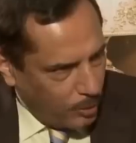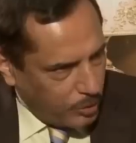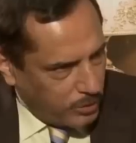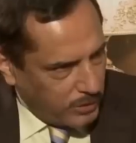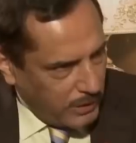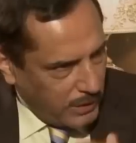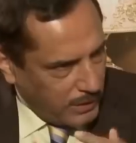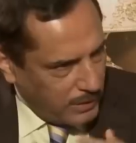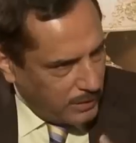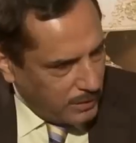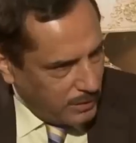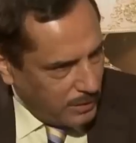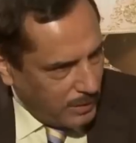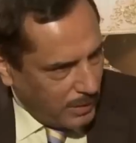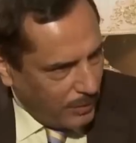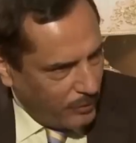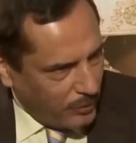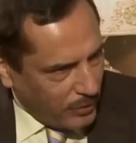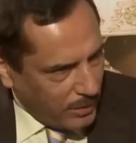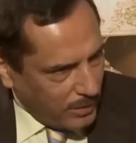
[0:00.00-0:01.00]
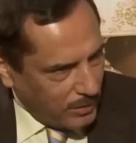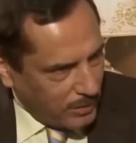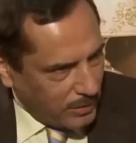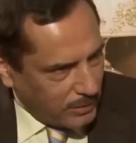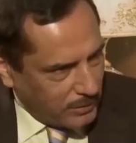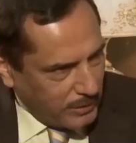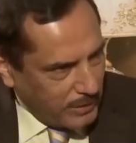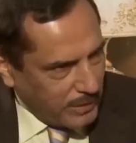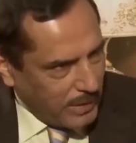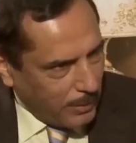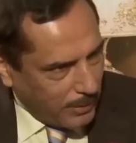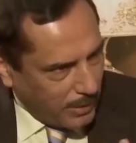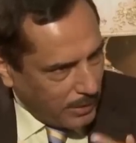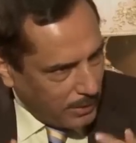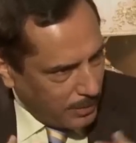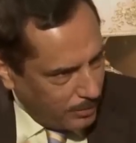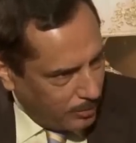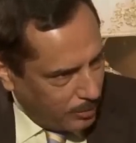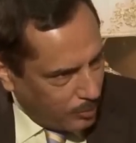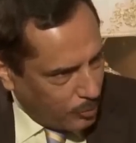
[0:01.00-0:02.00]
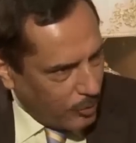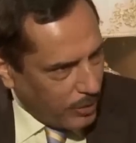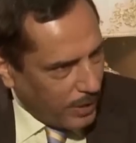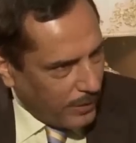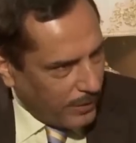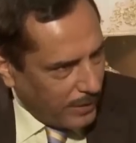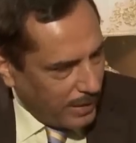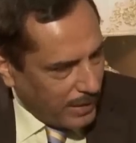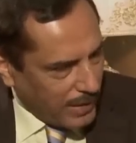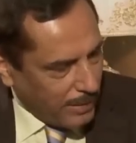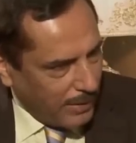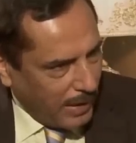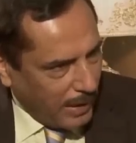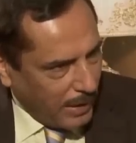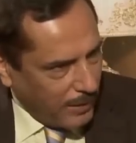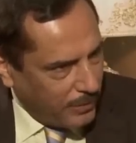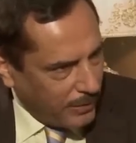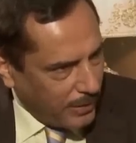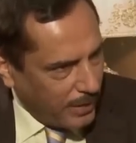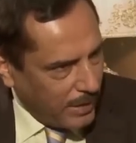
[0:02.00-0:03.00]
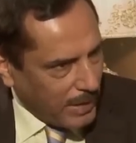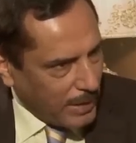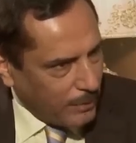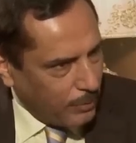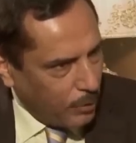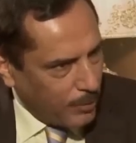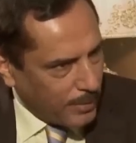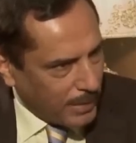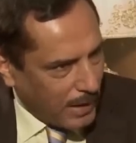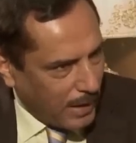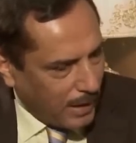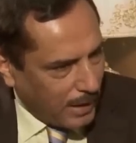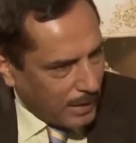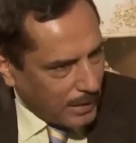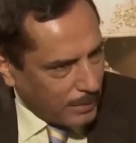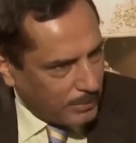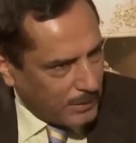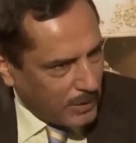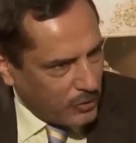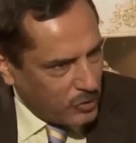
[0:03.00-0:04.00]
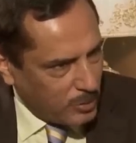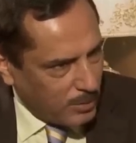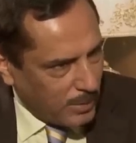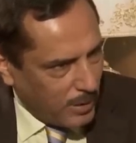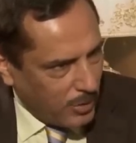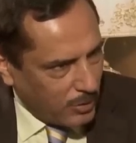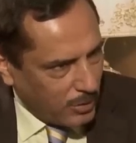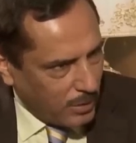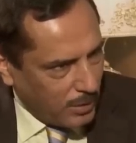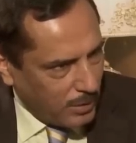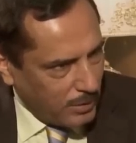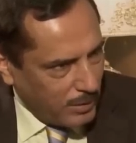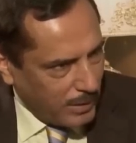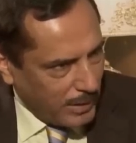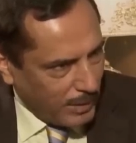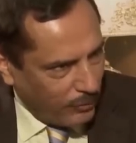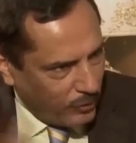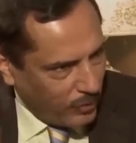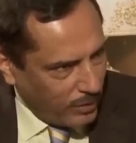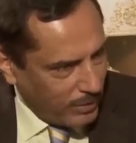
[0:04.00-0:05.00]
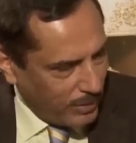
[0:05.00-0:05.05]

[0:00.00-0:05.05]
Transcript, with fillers: لو تعيد نفس تعيدها برؤيه ثانيه بعين ثانيه بعمر اخر بتجربه اخرى نفس